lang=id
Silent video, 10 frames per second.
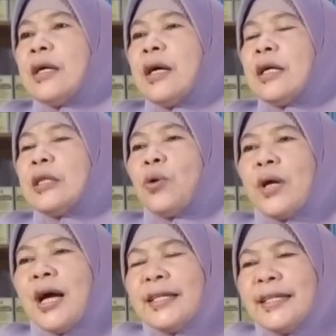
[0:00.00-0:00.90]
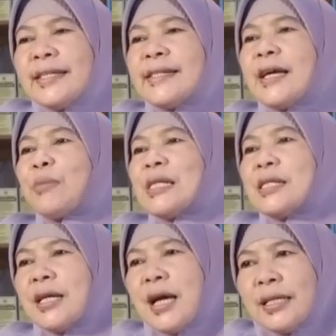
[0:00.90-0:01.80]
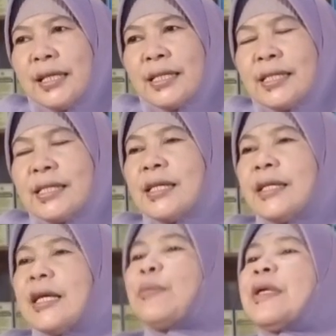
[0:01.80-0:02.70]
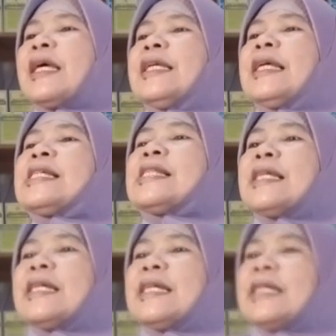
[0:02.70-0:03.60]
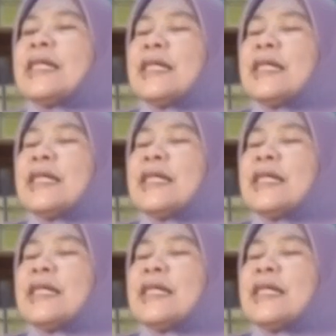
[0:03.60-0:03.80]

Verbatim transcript: atau gadis yang masih gadis yang menjadi istri